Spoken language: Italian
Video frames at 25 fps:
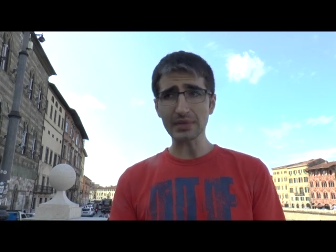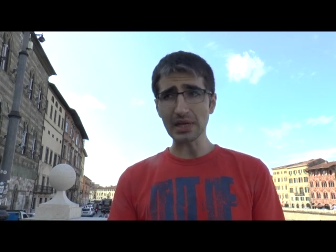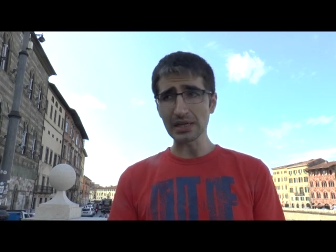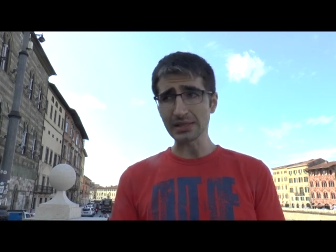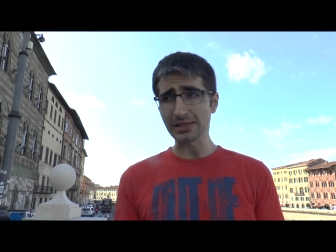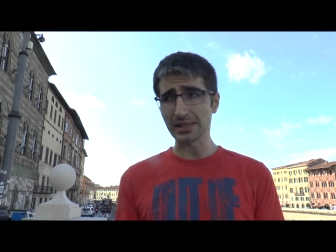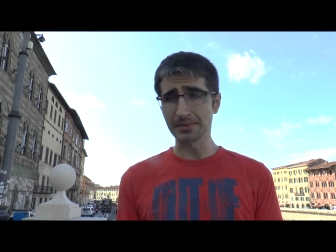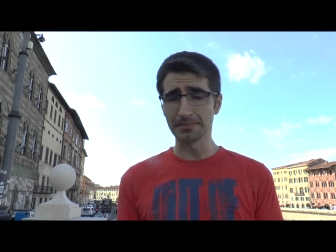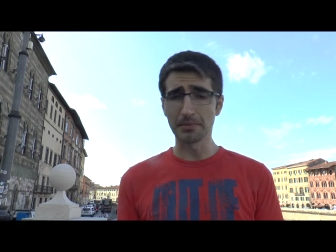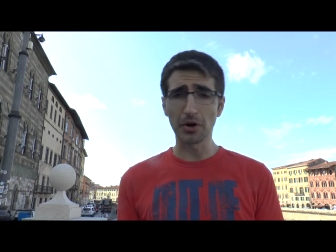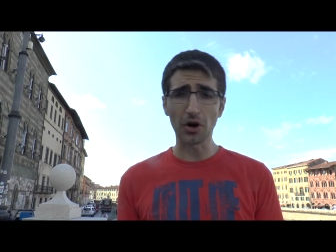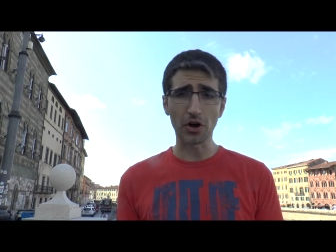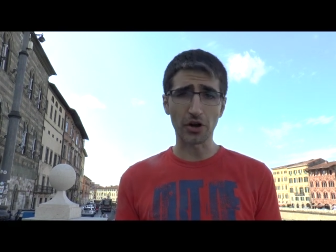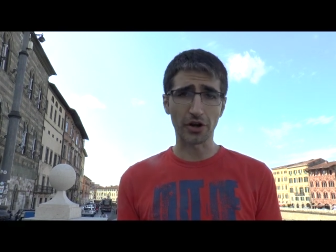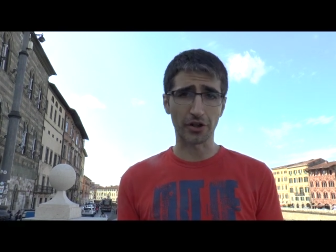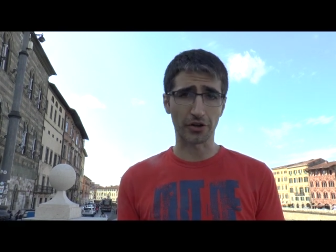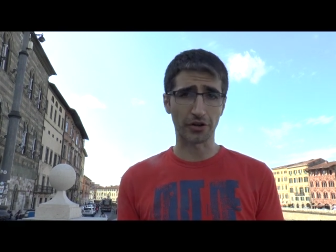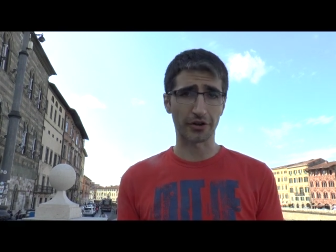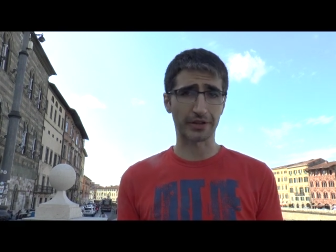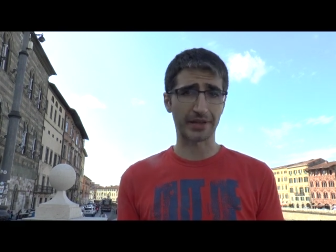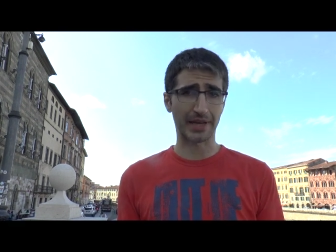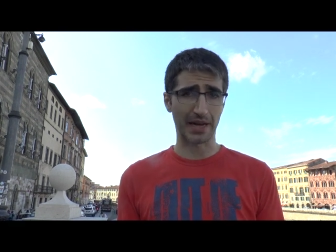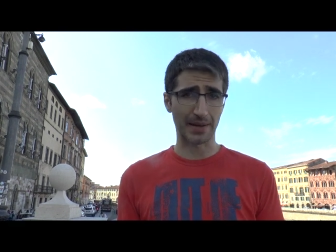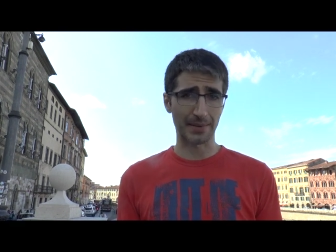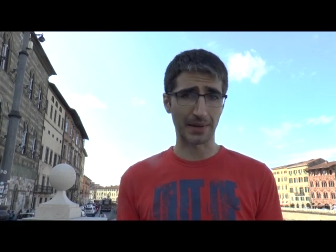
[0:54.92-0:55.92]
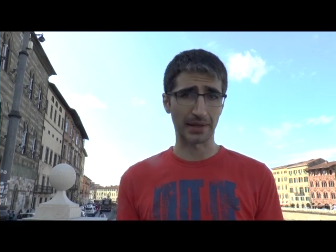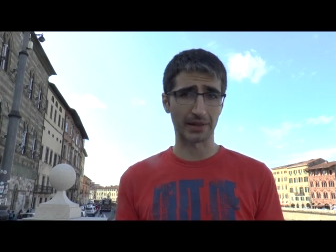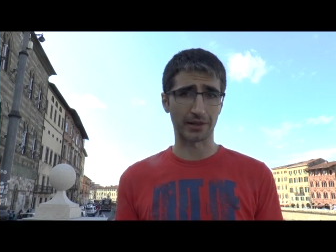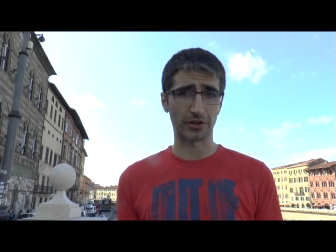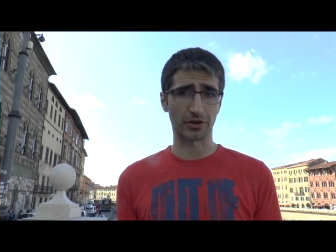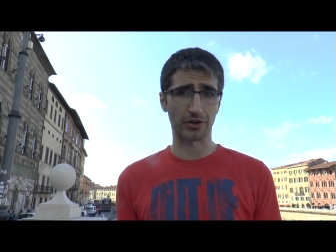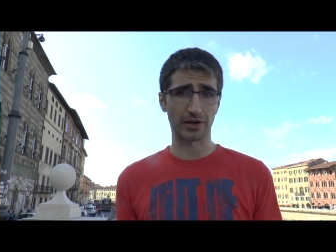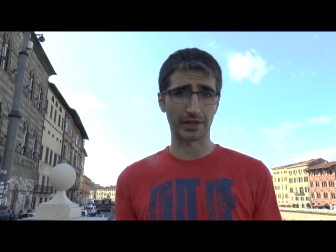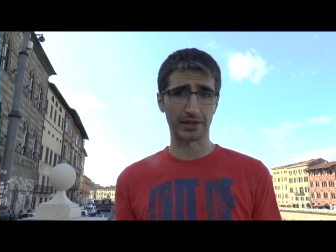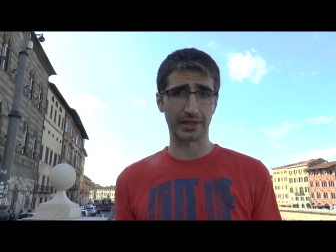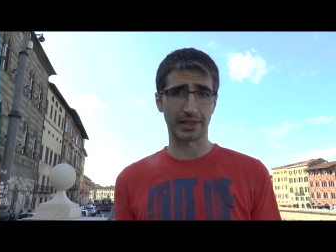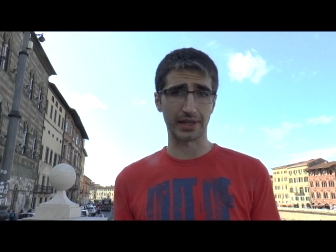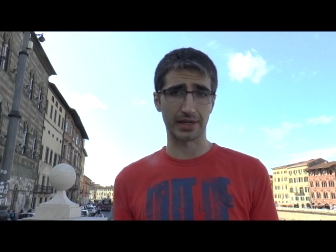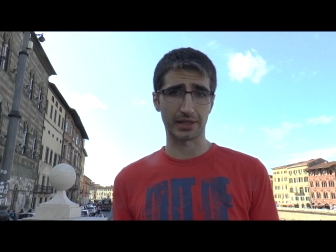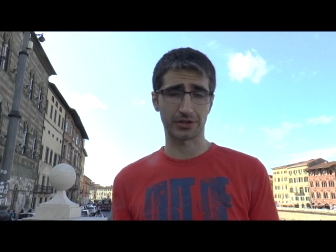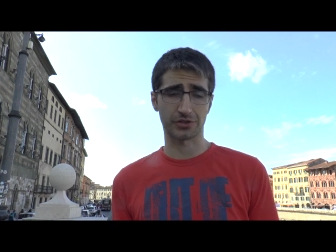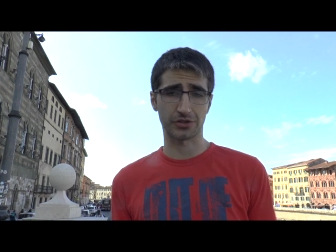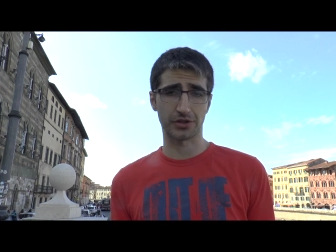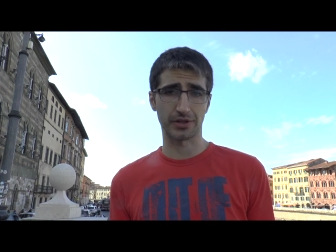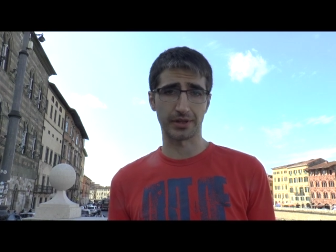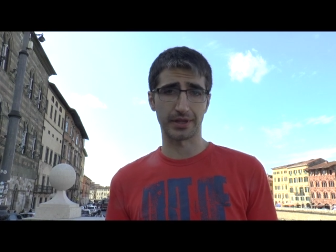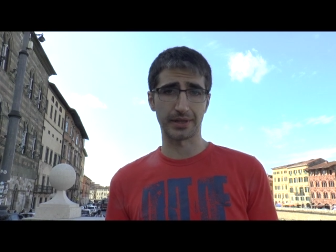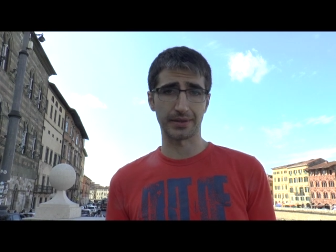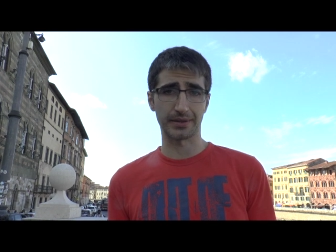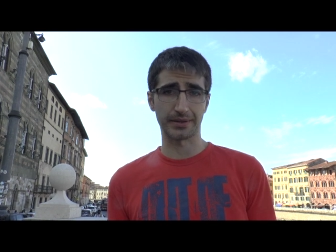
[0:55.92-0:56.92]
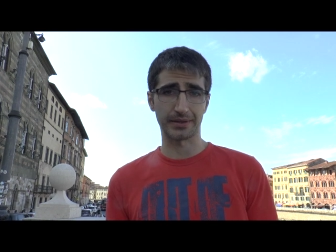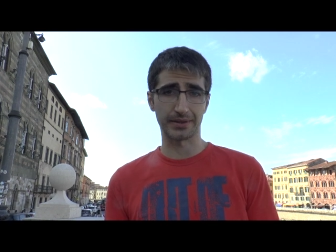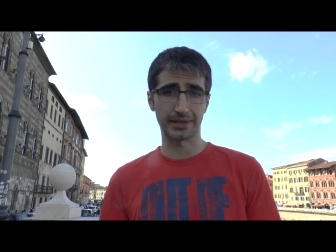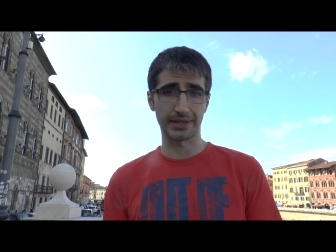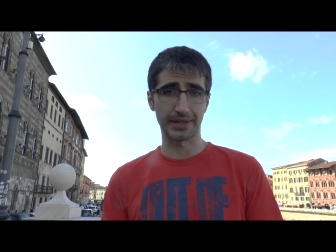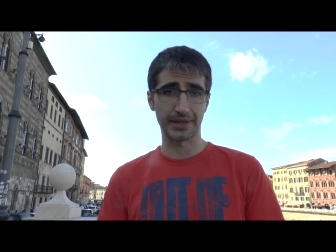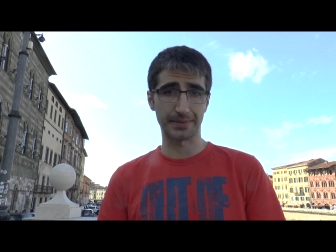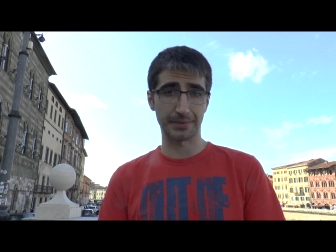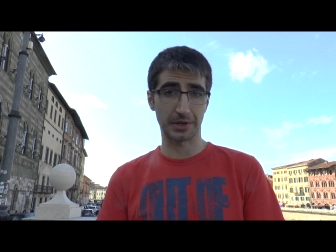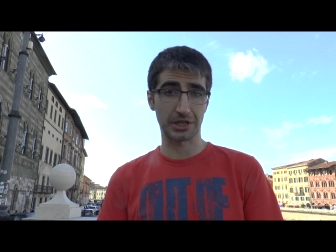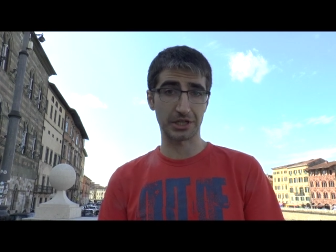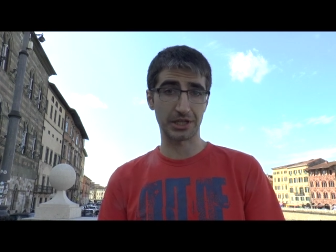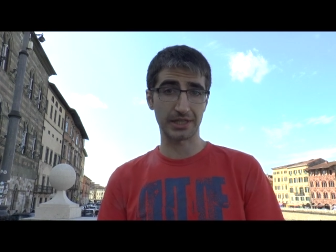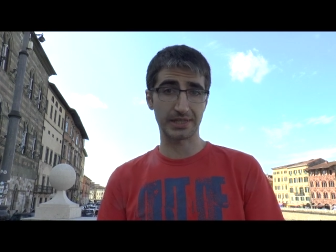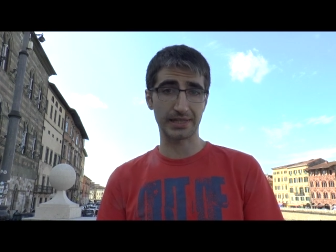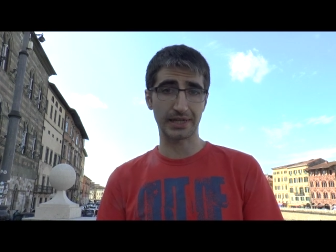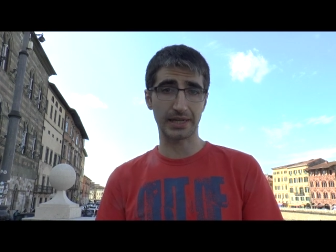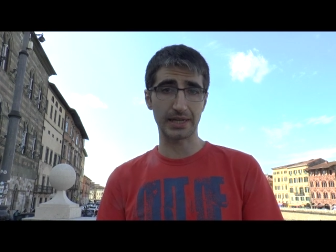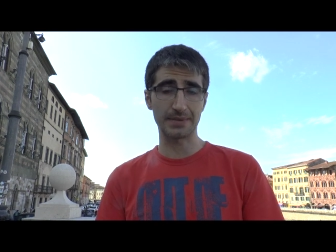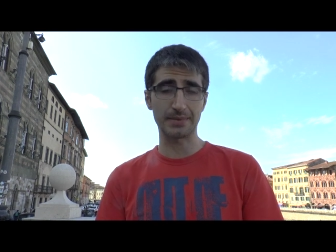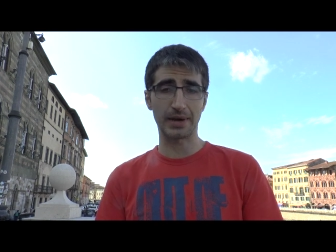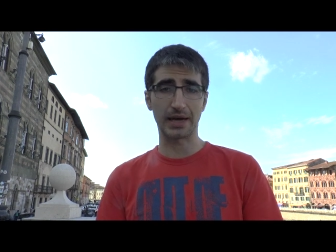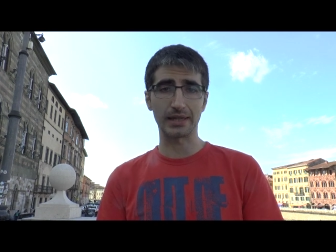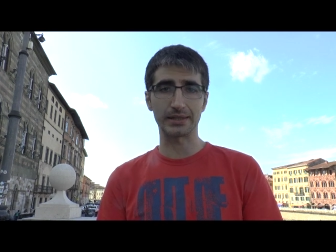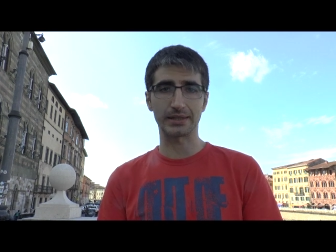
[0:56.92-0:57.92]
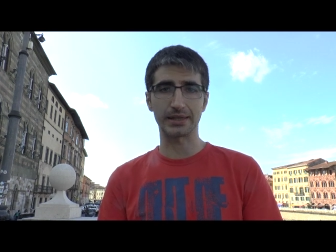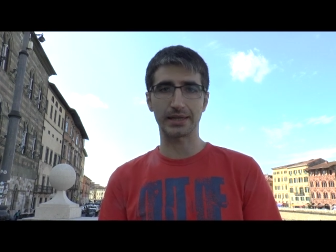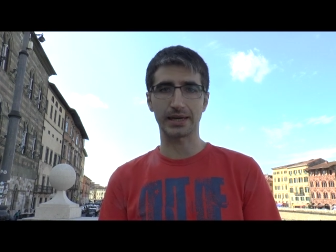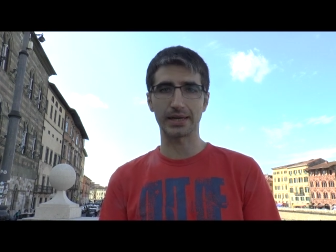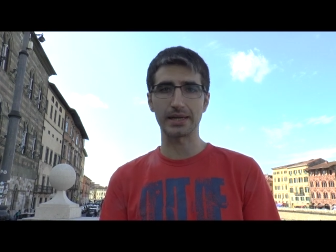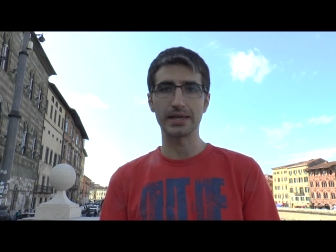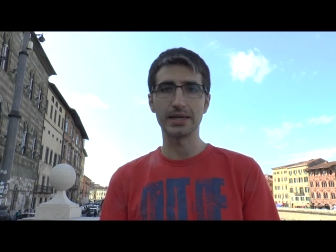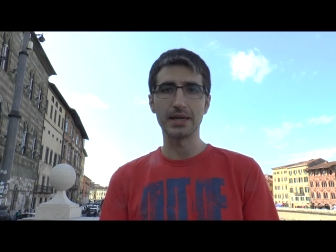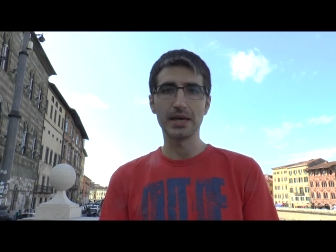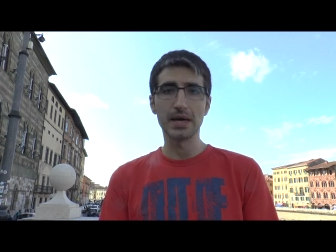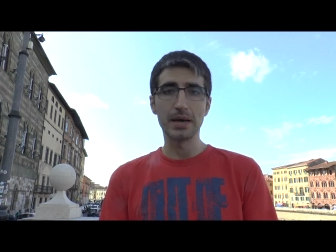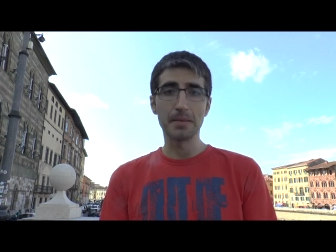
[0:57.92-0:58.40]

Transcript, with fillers: simbolico chiaramente con la dichiarazione di, di emergenza climatica,